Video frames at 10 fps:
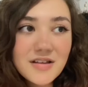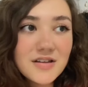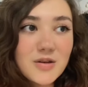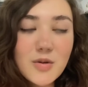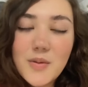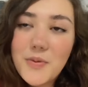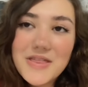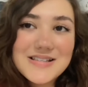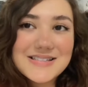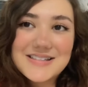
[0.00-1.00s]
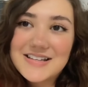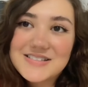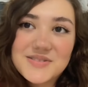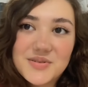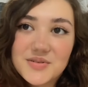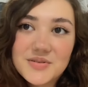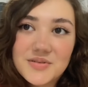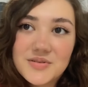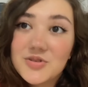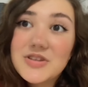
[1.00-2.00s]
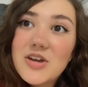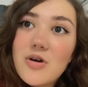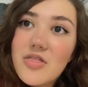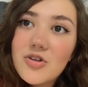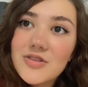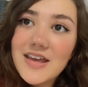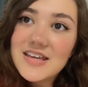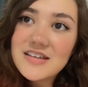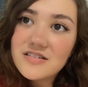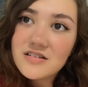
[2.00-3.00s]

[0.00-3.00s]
No me puedes hacer esto. No tengo a dónde ir.